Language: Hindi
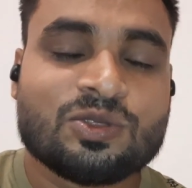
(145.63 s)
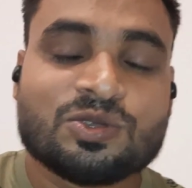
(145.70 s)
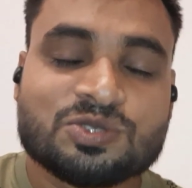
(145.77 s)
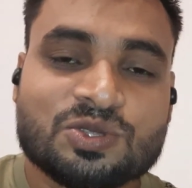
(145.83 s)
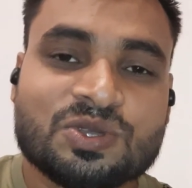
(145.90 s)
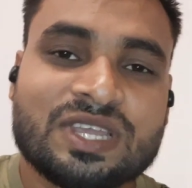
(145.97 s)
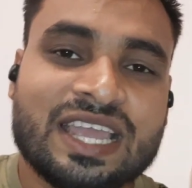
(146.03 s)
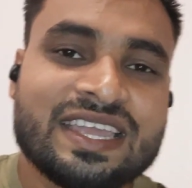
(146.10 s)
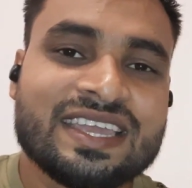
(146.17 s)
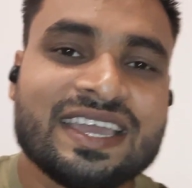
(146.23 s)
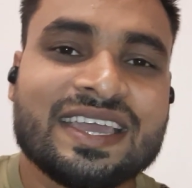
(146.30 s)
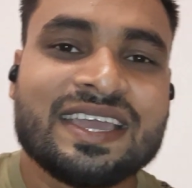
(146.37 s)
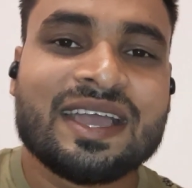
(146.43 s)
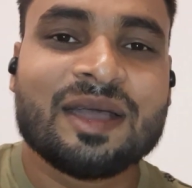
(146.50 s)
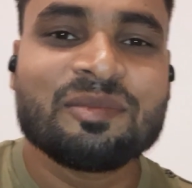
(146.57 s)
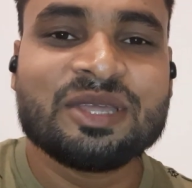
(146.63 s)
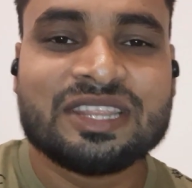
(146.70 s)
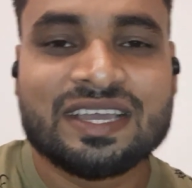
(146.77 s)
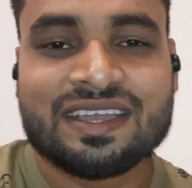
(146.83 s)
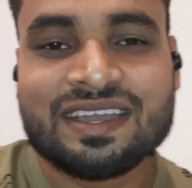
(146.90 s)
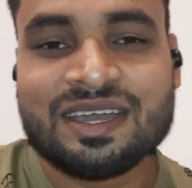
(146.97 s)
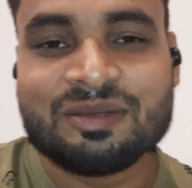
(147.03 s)
तो दोस्तों यही है अभी
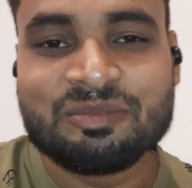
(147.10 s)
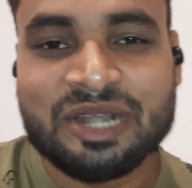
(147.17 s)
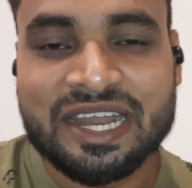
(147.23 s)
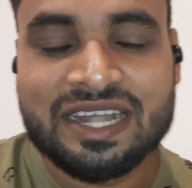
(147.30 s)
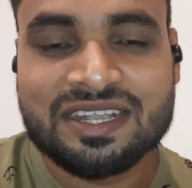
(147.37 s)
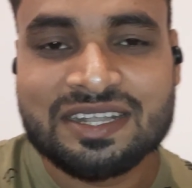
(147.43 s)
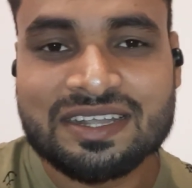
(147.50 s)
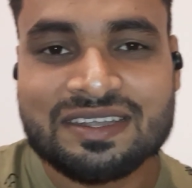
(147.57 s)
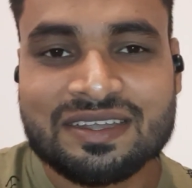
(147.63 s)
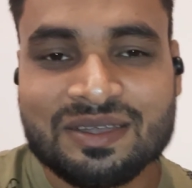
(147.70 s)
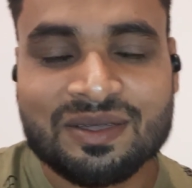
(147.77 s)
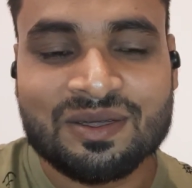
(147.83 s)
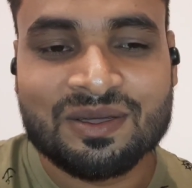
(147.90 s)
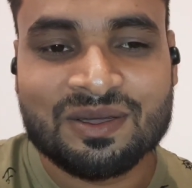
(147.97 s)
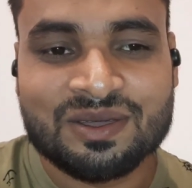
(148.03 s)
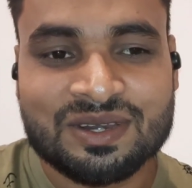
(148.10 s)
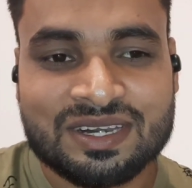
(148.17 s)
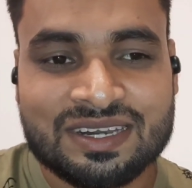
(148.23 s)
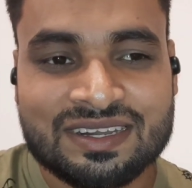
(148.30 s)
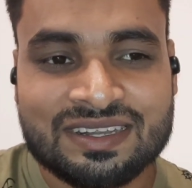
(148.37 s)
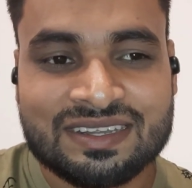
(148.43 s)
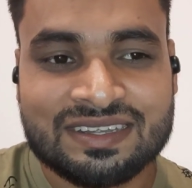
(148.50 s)
तक का अपडेट
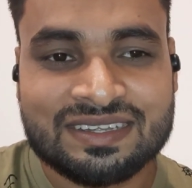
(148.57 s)
और